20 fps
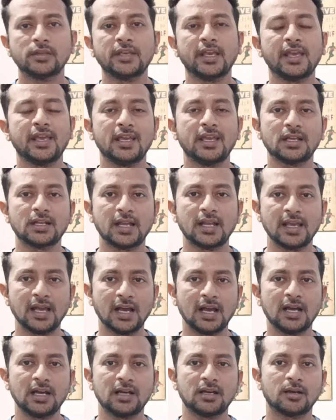ये एक
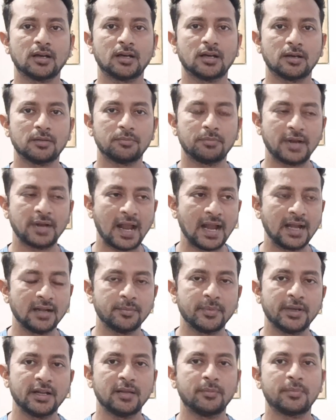नया ब्रांड
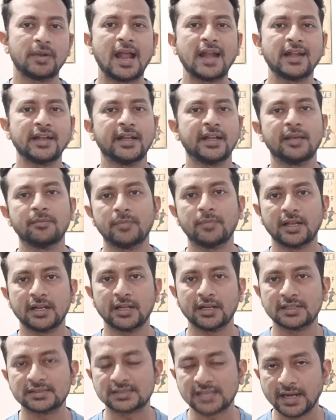मैंने ब्रांड नेम
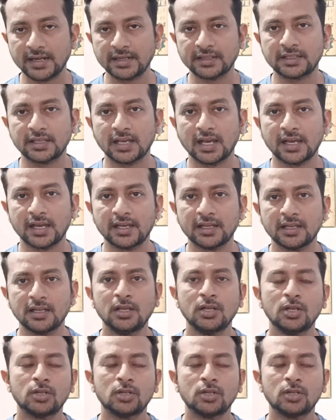मैंने डिसाइड किया है